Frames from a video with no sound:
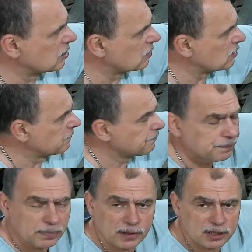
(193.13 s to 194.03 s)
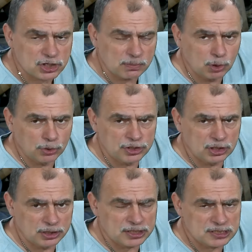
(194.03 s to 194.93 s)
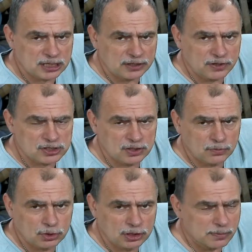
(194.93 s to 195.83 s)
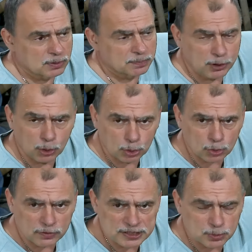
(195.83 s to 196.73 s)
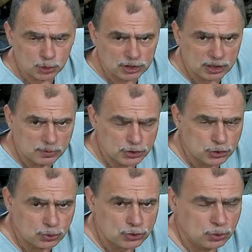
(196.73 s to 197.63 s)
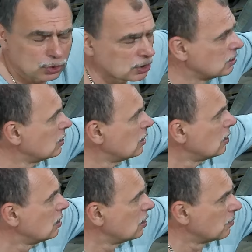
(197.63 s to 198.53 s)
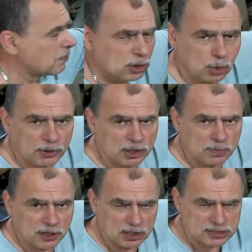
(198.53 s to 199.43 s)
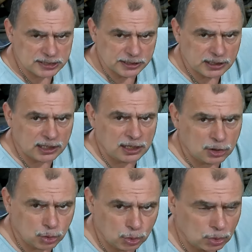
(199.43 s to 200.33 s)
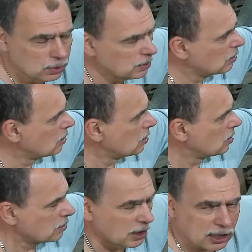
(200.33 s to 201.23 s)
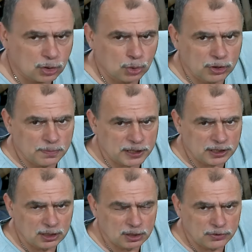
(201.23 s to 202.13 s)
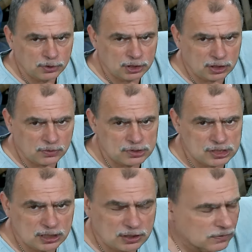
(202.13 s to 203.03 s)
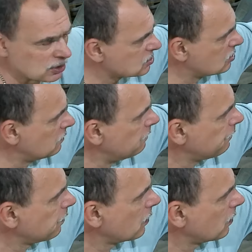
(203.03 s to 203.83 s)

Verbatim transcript: этого шаблон делаете, соответственно, вот либо пленку возьмете, либо еще что-то. Потом это перенесли на картон, на картоне проделали вот эти вот все отверстия,